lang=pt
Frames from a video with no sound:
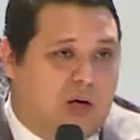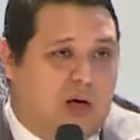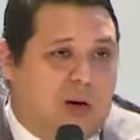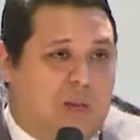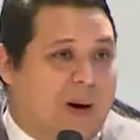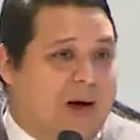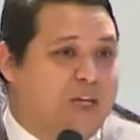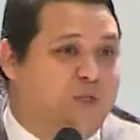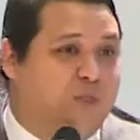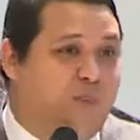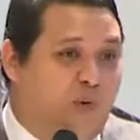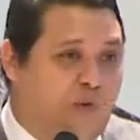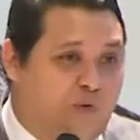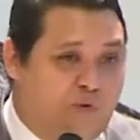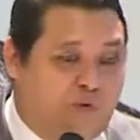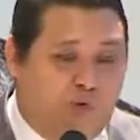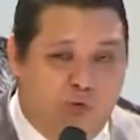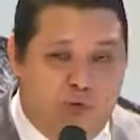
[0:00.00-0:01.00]
mais
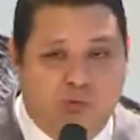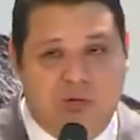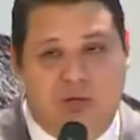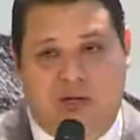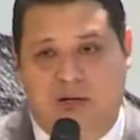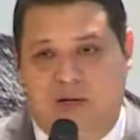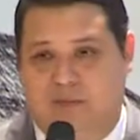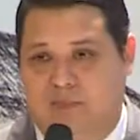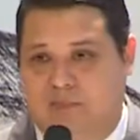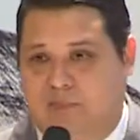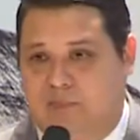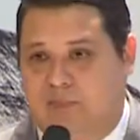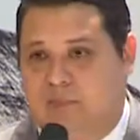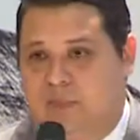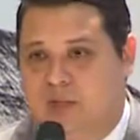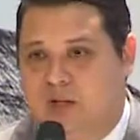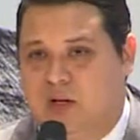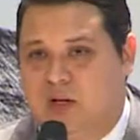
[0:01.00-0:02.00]
profunda,
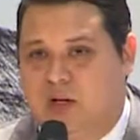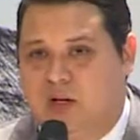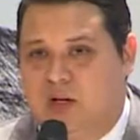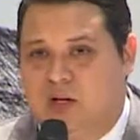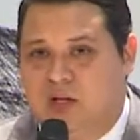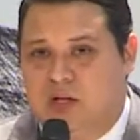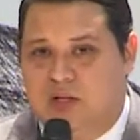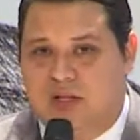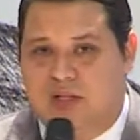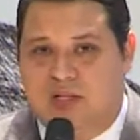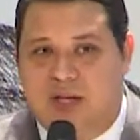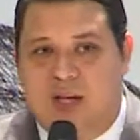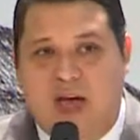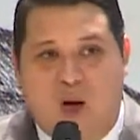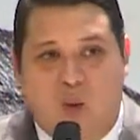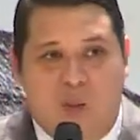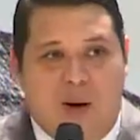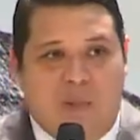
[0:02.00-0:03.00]
se
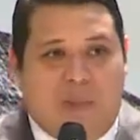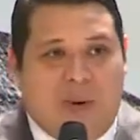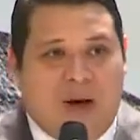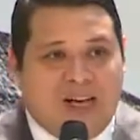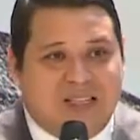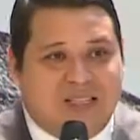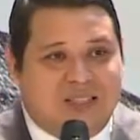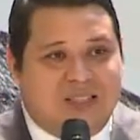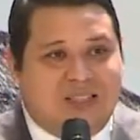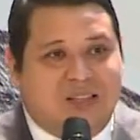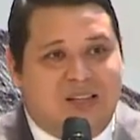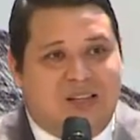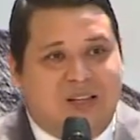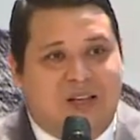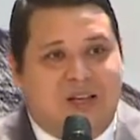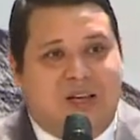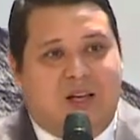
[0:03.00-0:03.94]
é uma paz